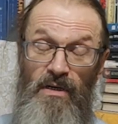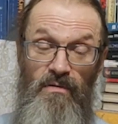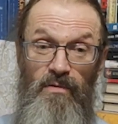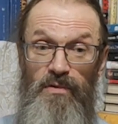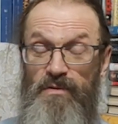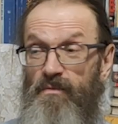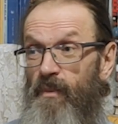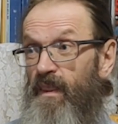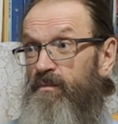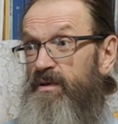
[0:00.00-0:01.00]
Вот,
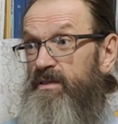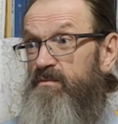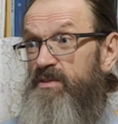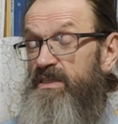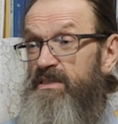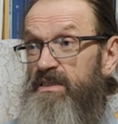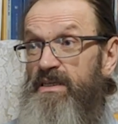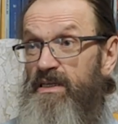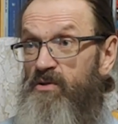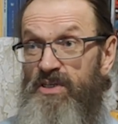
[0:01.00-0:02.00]
поэтому здесь и
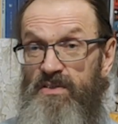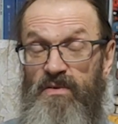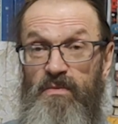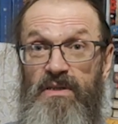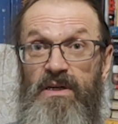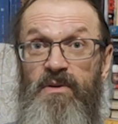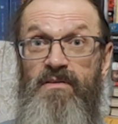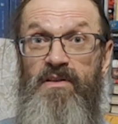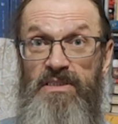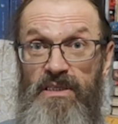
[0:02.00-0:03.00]
я не участвую именно как
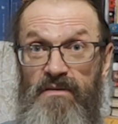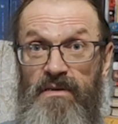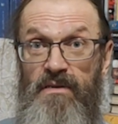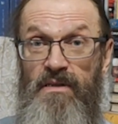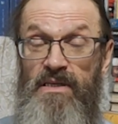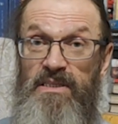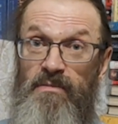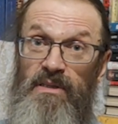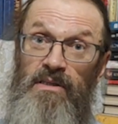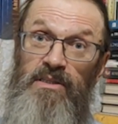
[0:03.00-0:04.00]
представитель церкви. Если
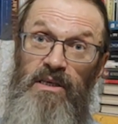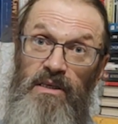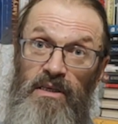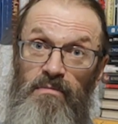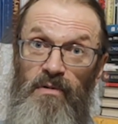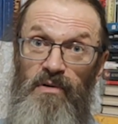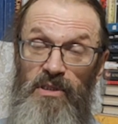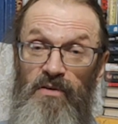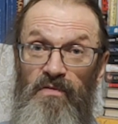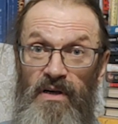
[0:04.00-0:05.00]
нет, где-то и
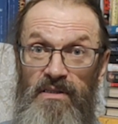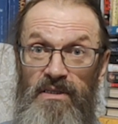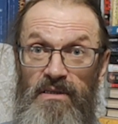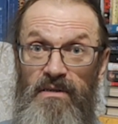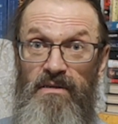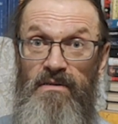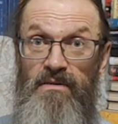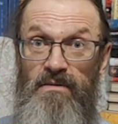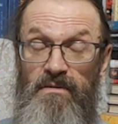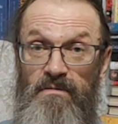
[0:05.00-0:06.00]
попадаю в кадр,
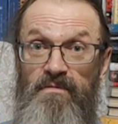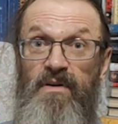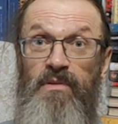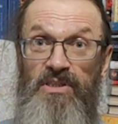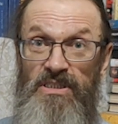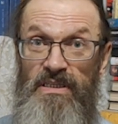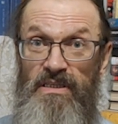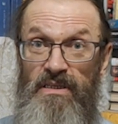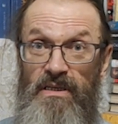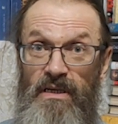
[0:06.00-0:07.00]
э, в
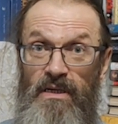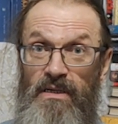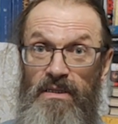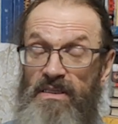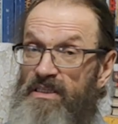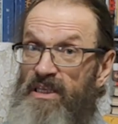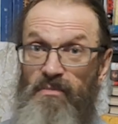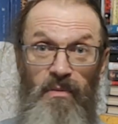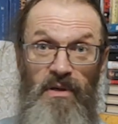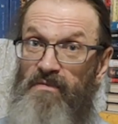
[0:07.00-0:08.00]
облачении – это не
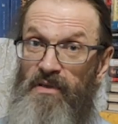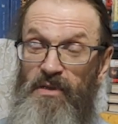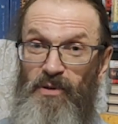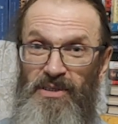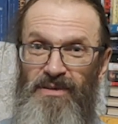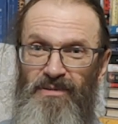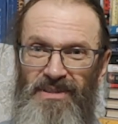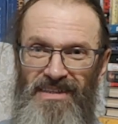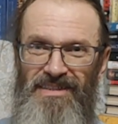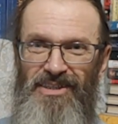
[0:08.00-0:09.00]
по моей вине, просто
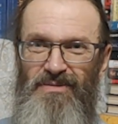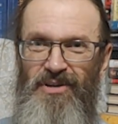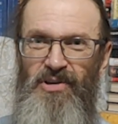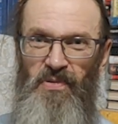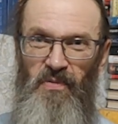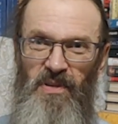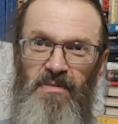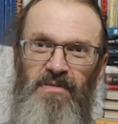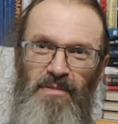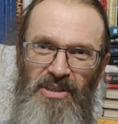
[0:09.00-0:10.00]
случается так, что меня арестовывают
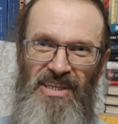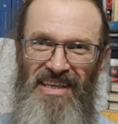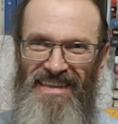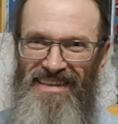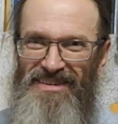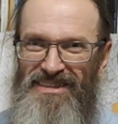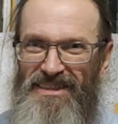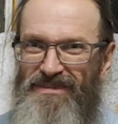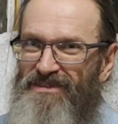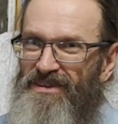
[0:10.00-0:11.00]
именно в облачении. То есть,
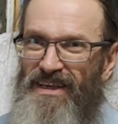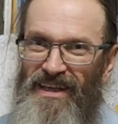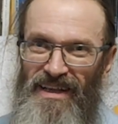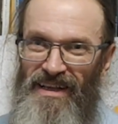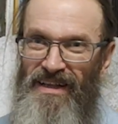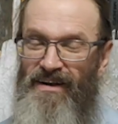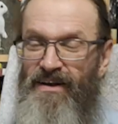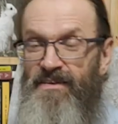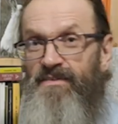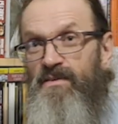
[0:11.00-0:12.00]
как бы тут
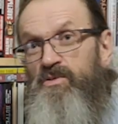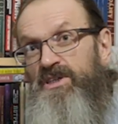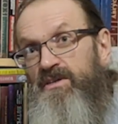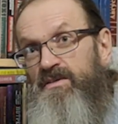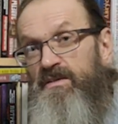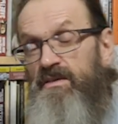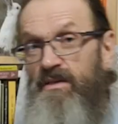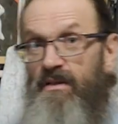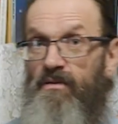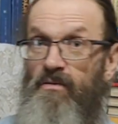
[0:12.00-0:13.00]
одни случаи
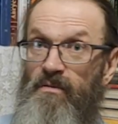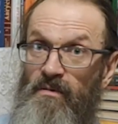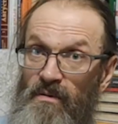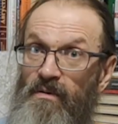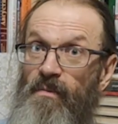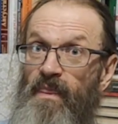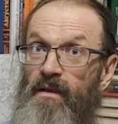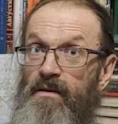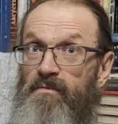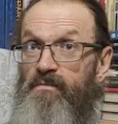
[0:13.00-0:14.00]
э,
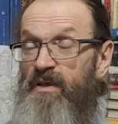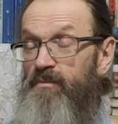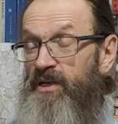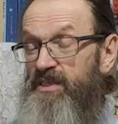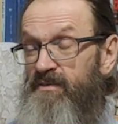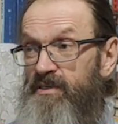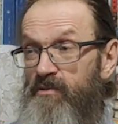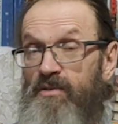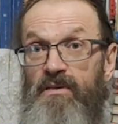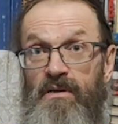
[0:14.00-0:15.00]
э, оперативники
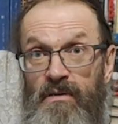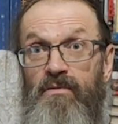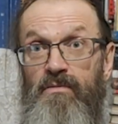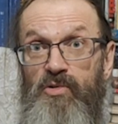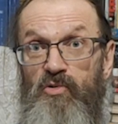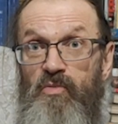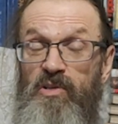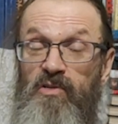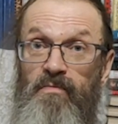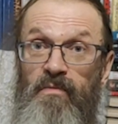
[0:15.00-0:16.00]
идут на уступку,
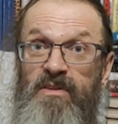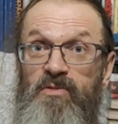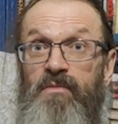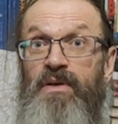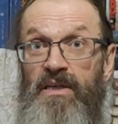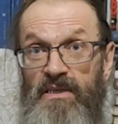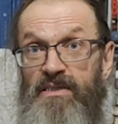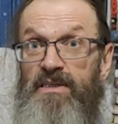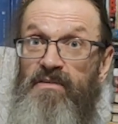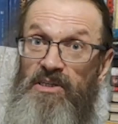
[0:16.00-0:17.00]
дают возможность
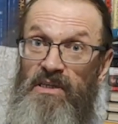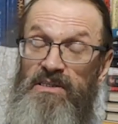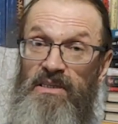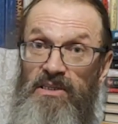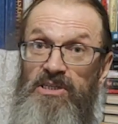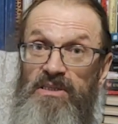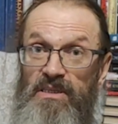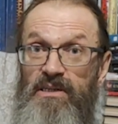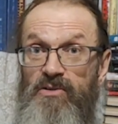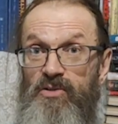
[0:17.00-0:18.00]
переодеться и в гражданской одежде
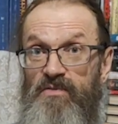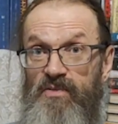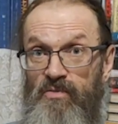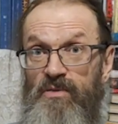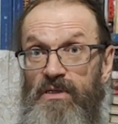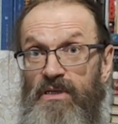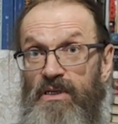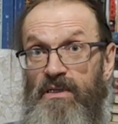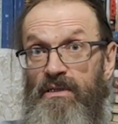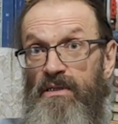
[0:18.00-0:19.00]
ехать уже в суд
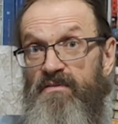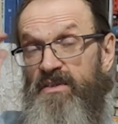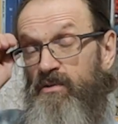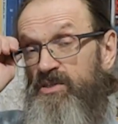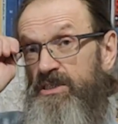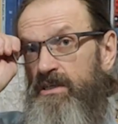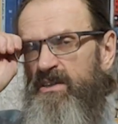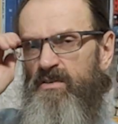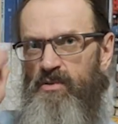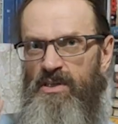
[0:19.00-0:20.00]
или в
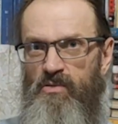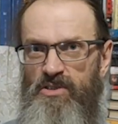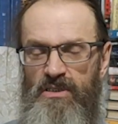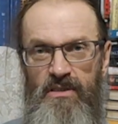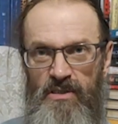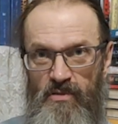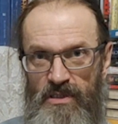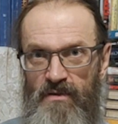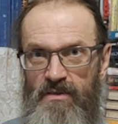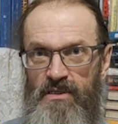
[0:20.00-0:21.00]
заключение. То есть в других случаях не дают
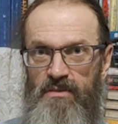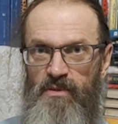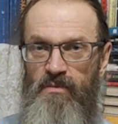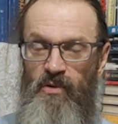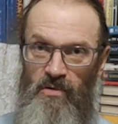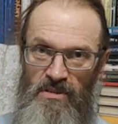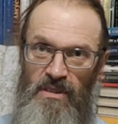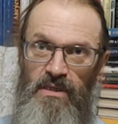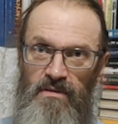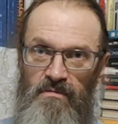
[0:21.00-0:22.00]
этого делать, потом приходится
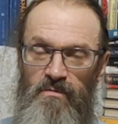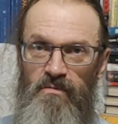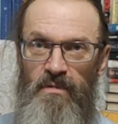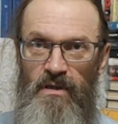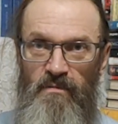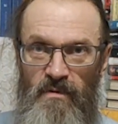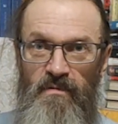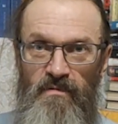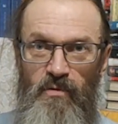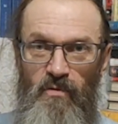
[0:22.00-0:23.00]
ехать ну, как бы
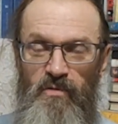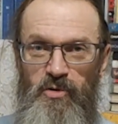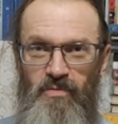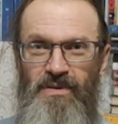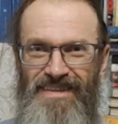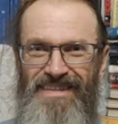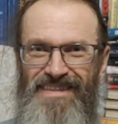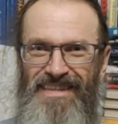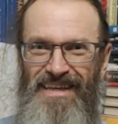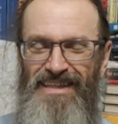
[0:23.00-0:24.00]
в том, в чем
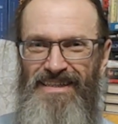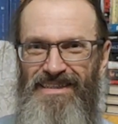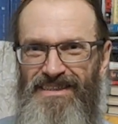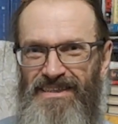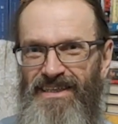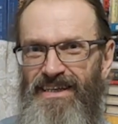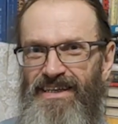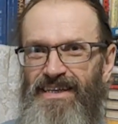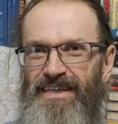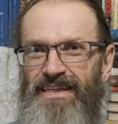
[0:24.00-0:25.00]
застали, так сказать
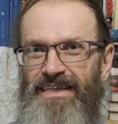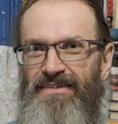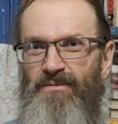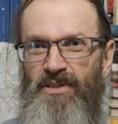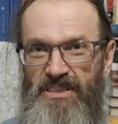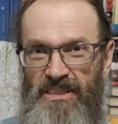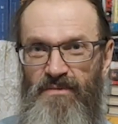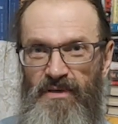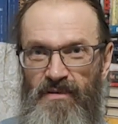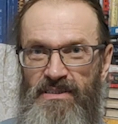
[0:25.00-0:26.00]
и в облачении
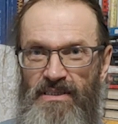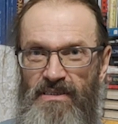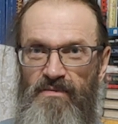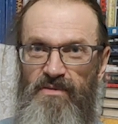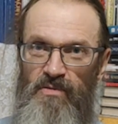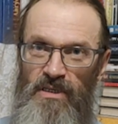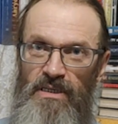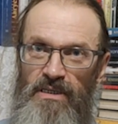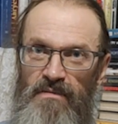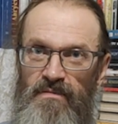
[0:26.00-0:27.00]
появляться где-то в
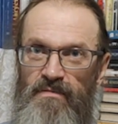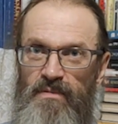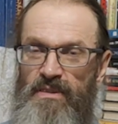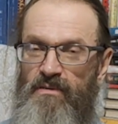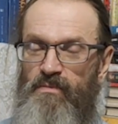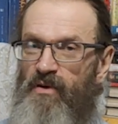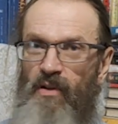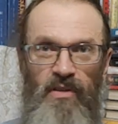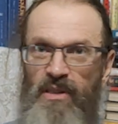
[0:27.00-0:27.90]
судах, и в это, это